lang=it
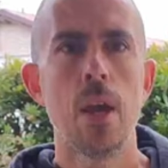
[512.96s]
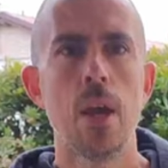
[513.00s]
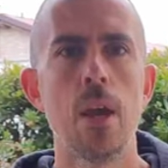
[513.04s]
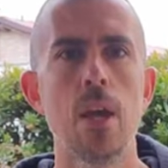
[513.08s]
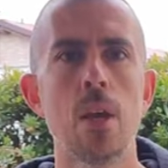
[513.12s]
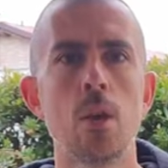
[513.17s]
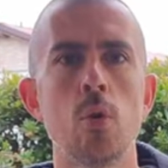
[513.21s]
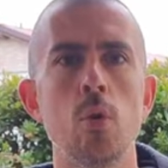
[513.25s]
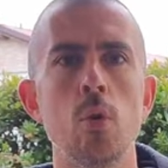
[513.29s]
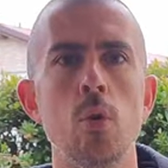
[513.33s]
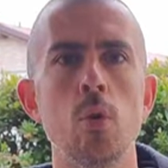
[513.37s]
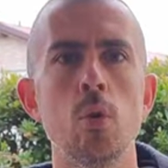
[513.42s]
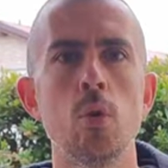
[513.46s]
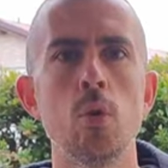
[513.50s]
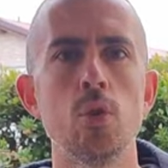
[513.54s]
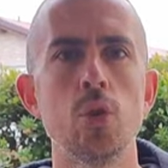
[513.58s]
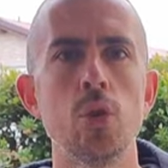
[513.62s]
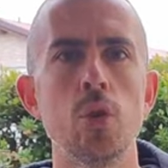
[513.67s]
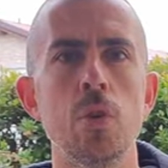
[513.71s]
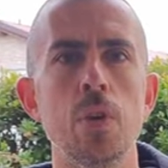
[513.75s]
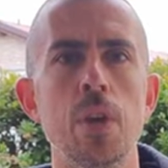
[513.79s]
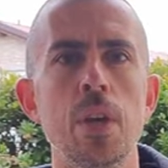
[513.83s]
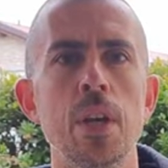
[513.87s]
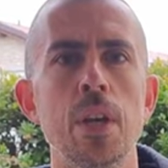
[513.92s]
In
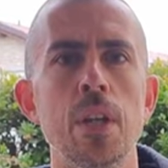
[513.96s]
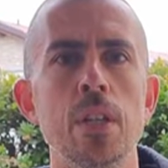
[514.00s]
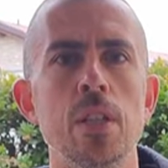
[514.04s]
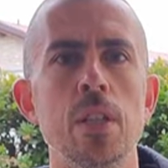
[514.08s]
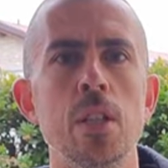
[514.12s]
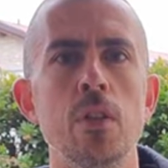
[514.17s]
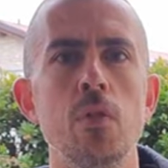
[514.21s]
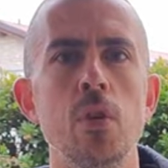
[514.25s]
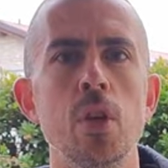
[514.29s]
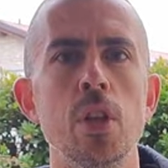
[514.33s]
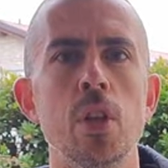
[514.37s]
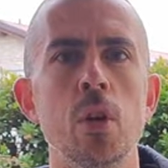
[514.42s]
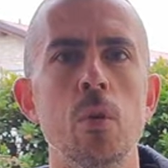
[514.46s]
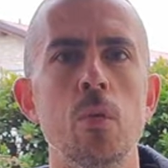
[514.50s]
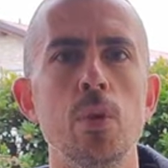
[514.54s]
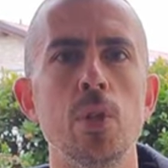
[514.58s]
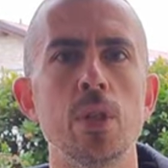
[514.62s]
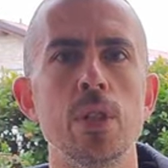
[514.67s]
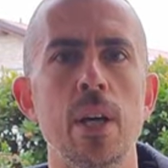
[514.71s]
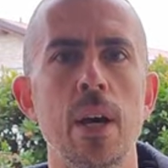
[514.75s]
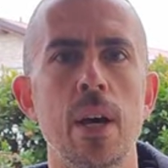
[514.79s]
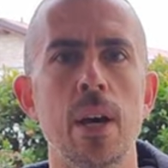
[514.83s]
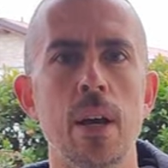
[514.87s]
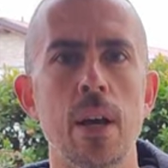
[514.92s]
conclusione, se volete
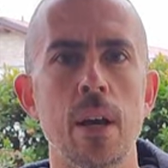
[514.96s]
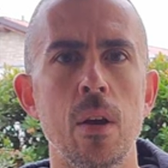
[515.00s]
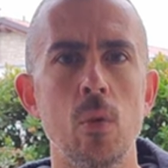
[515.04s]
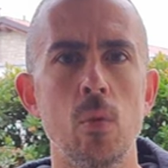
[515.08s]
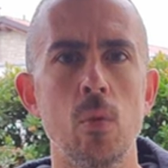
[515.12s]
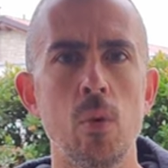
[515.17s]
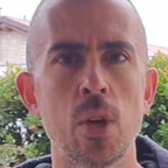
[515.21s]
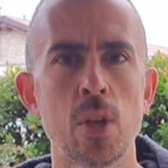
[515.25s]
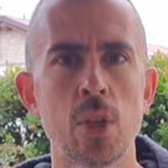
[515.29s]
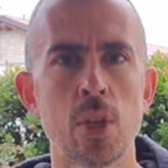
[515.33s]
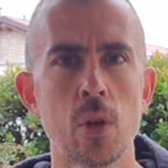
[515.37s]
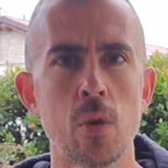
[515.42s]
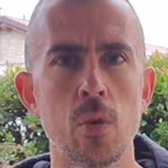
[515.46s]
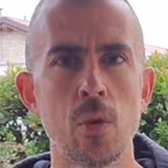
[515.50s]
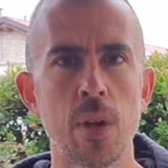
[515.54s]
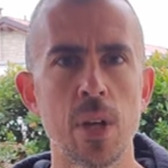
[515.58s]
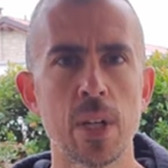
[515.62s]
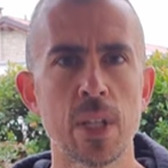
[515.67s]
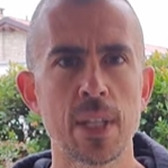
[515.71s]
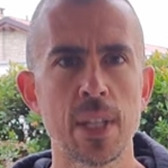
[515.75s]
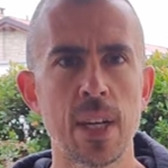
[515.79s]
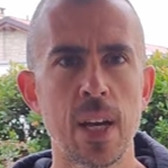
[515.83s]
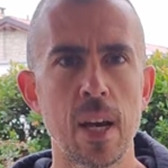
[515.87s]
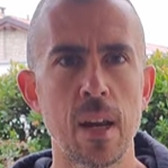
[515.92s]
acquistare una seconda
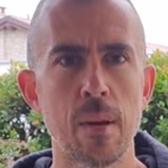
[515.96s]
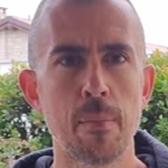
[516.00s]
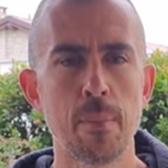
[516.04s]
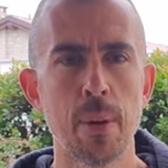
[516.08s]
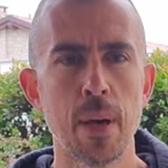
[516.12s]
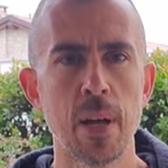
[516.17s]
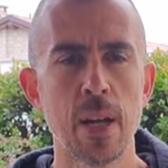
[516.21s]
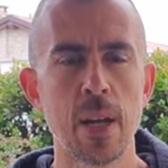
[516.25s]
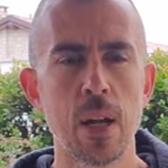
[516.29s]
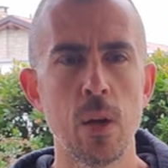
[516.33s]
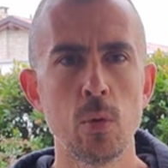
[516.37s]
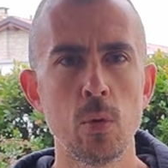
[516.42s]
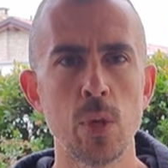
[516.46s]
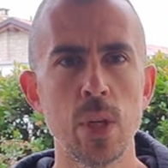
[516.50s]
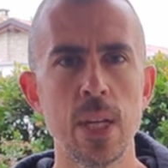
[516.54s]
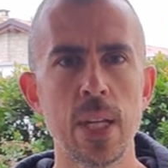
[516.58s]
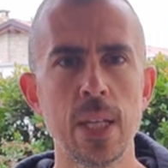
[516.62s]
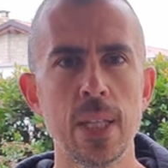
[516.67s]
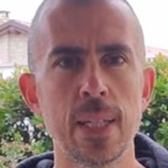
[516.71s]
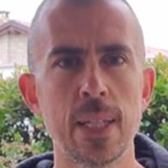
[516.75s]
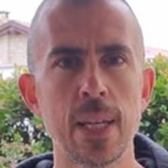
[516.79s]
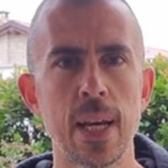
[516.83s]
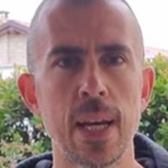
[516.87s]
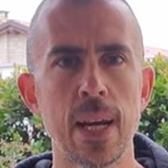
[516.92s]
scarpa da
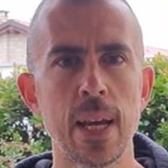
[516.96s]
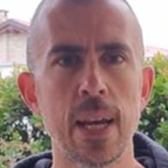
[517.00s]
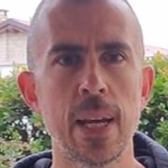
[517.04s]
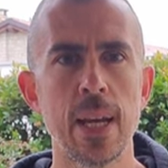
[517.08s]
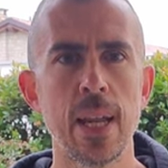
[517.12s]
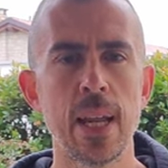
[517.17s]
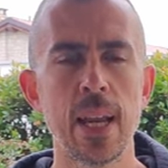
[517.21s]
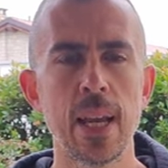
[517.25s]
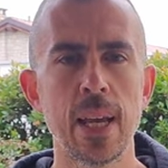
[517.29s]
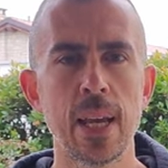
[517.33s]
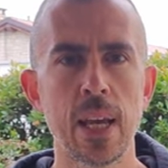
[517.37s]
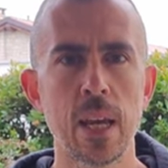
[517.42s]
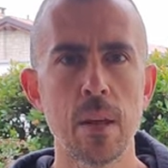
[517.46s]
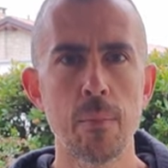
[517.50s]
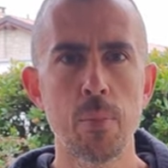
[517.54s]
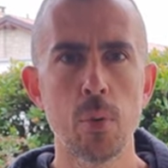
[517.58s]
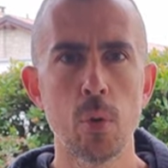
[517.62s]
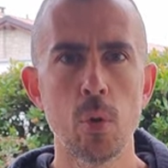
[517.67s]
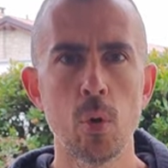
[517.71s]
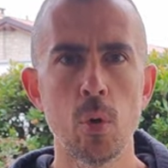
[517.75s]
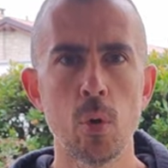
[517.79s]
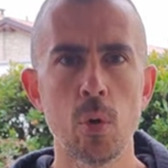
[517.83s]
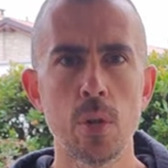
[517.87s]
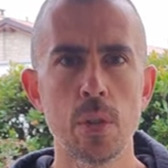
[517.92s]
utilizzare nelle gare più
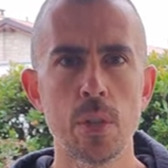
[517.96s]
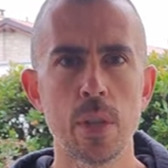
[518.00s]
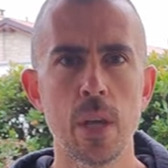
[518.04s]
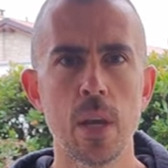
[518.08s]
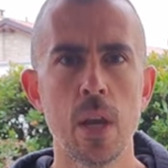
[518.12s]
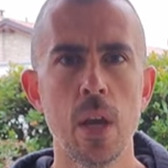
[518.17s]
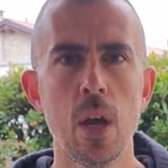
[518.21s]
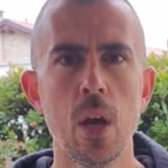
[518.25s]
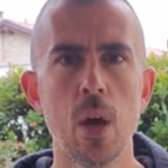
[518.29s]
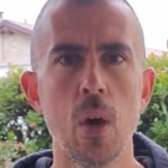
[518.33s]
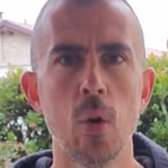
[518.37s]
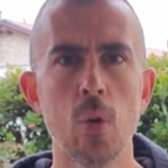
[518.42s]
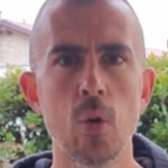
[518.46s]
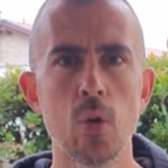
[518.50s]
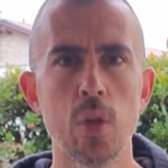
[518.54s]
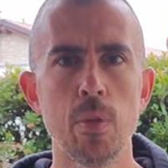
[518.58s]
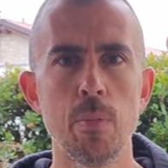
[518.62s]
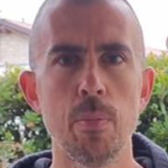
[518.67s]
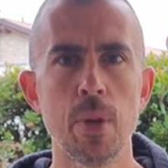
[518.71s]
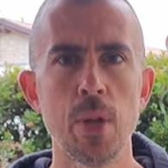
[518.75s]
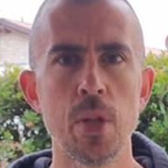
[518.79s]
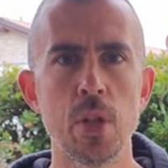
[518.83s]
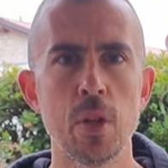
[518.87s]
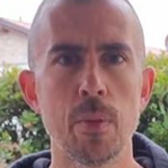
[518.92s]
corte o
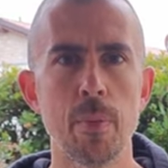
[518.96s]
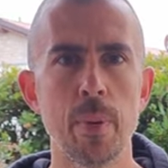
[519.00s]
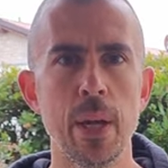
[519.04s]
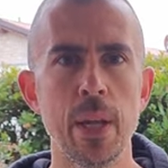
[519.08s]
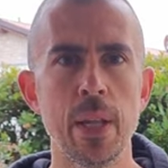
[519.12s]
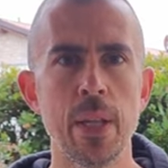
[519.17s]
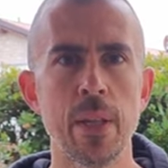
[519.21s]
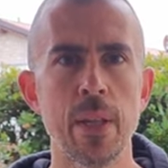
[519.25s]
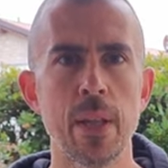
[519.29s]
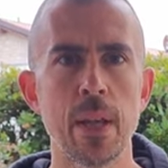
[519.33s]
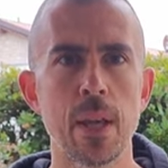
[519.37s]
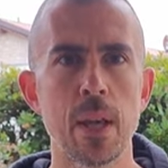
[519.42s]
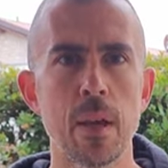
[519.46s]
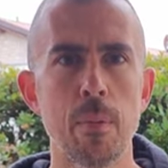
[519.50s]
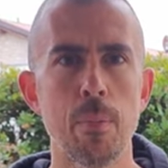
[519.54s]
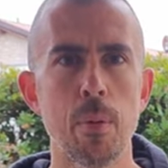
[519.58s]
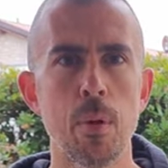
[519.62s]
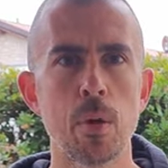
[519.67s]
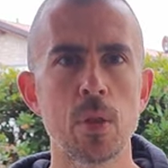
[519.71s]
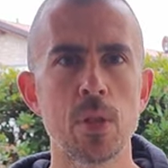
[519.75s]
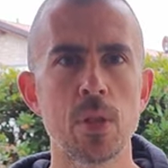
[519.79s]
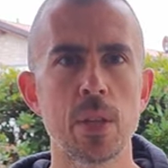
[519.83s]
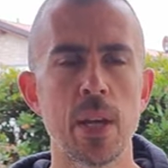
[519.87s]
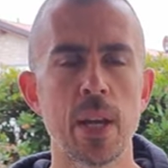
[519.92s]
semplicemente che
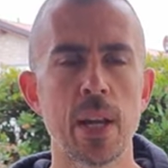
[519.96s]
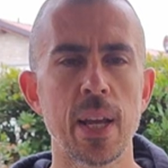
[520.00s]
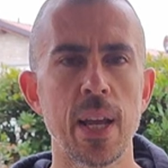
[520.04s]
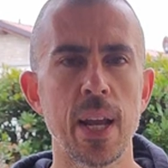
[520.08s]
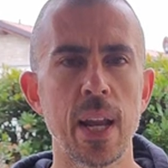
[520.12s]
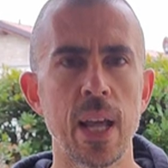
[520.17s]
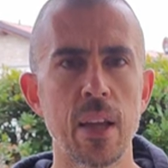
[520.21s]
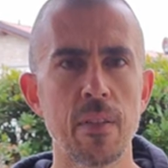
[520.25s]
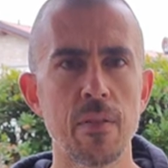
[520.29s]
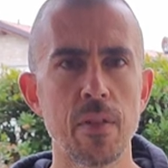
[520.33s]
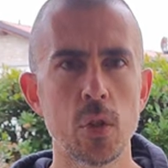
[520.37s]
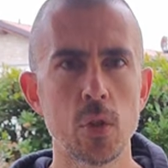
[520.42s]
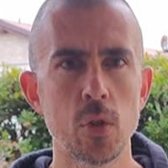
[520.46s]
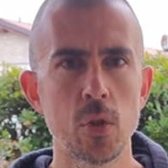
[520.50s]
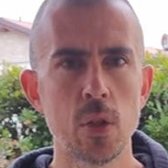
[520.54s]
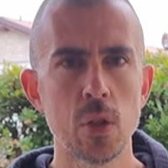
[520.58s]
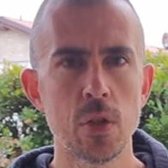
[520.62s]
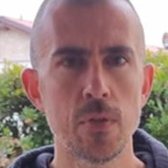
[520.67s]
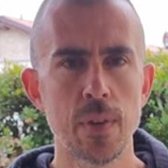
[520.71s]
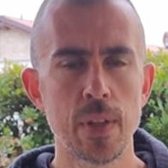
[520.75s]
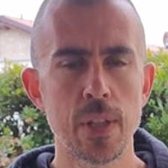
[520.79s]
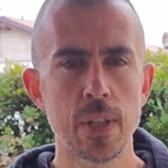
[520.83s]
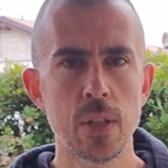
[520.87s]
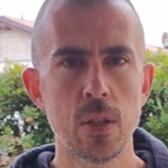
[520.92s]
possa regalarvi
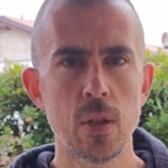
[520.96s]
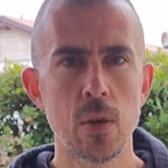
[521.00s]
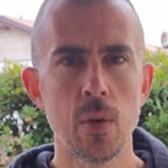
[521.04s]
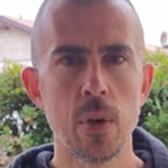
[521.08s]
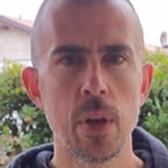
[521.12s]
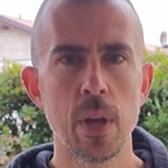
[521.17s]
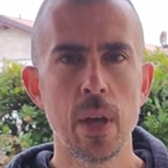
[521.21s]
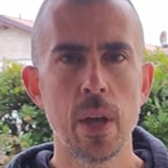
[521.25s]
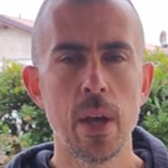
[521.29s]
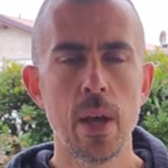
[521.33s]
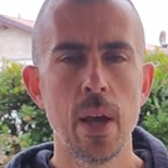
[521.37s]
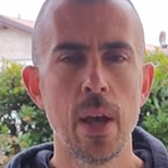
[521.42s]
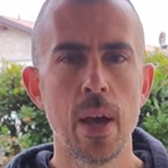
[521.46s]
soddisfazioni,